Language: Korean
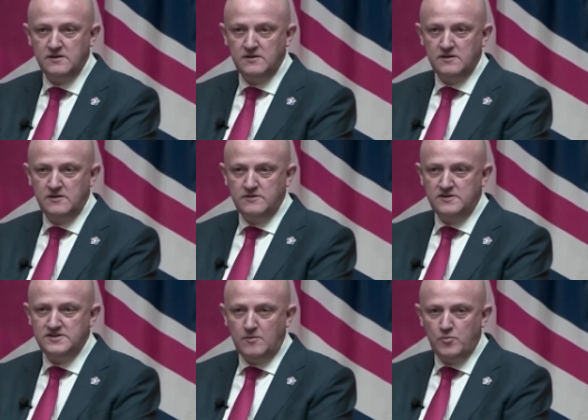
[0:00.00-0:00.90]
사이버
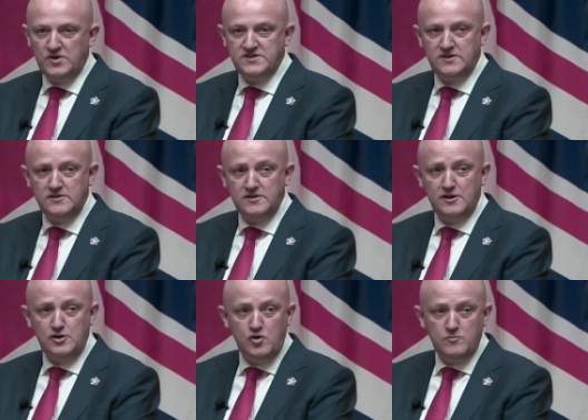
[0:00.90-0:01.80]
침입과 인적
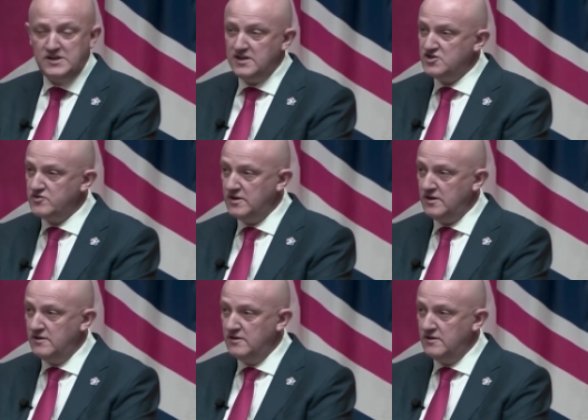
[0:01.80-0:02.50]
정보 작전,